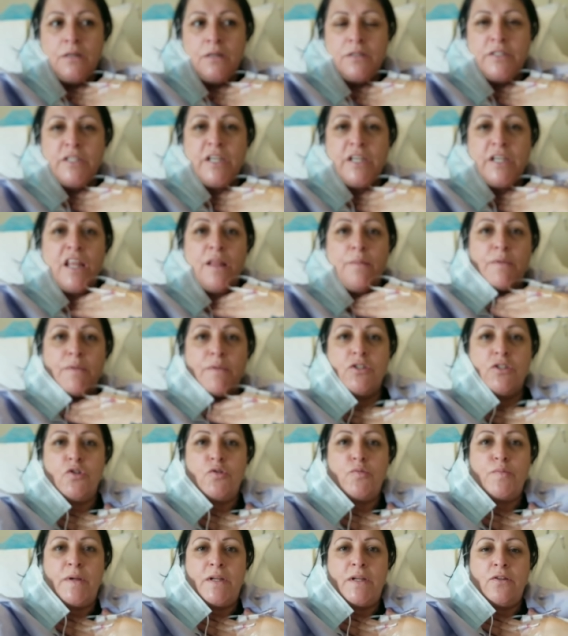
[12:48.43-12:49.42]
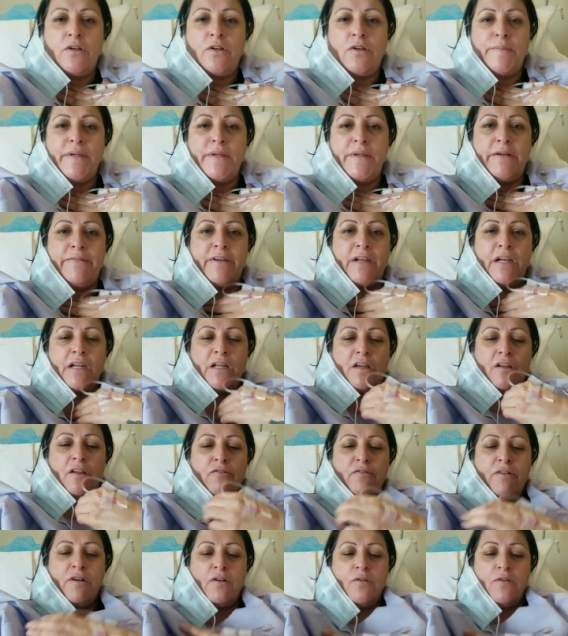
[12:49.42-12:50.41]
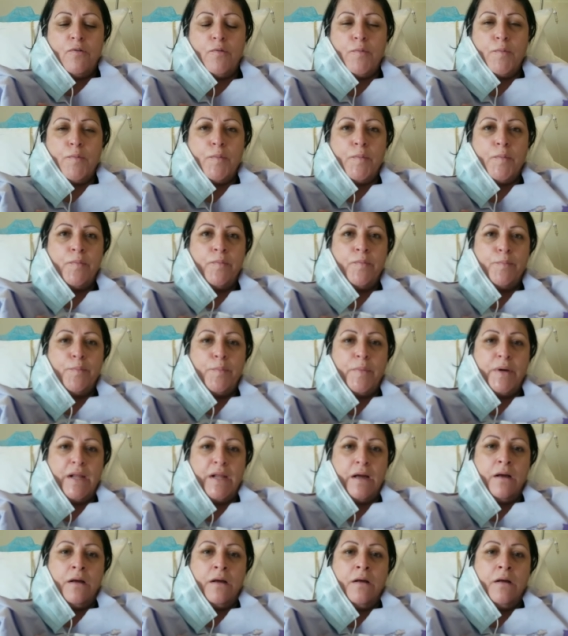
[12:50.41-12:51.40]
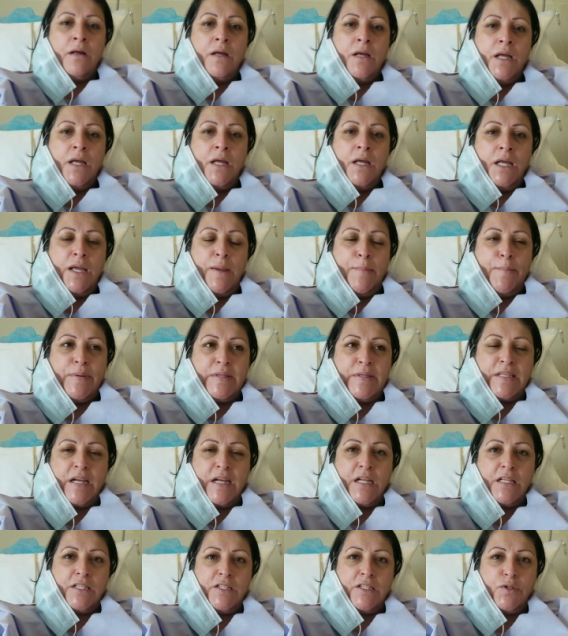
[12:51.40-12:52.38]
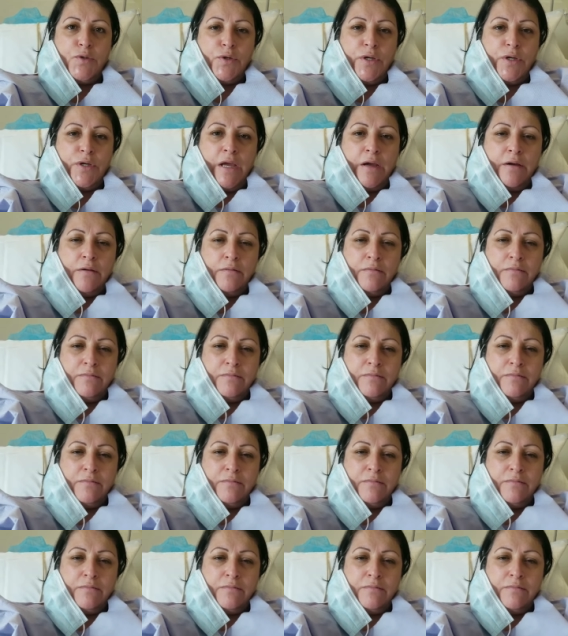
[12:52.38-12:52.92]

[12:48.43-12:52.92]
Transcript: ya nada más estoy esperando que me lleven al quirófano para empezar la cirugía.